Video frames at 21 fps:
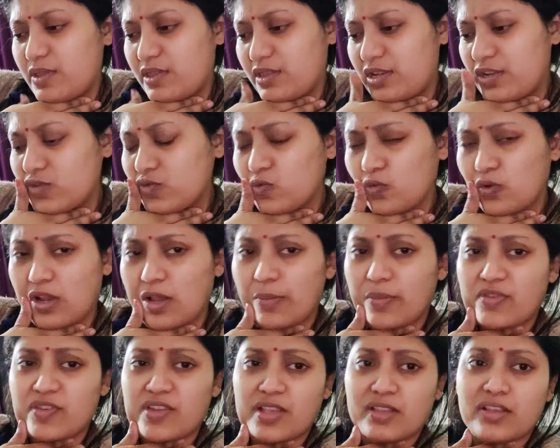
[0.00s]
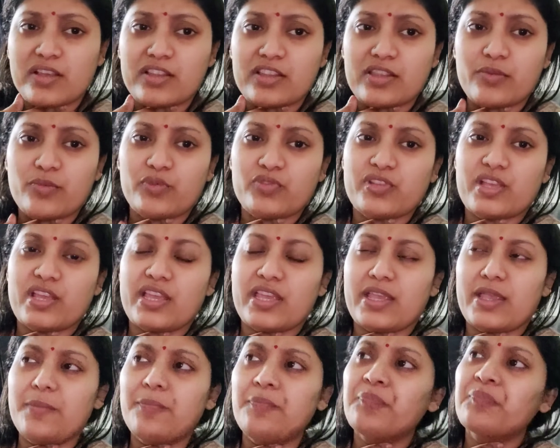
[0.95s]
पंद्रह सोलह में शायद ख़त्म हो
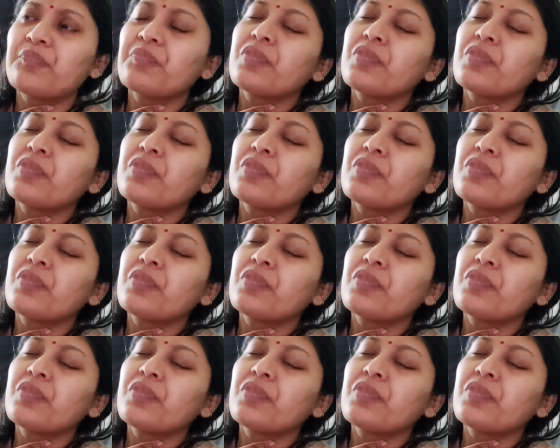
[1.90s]
जाएंगे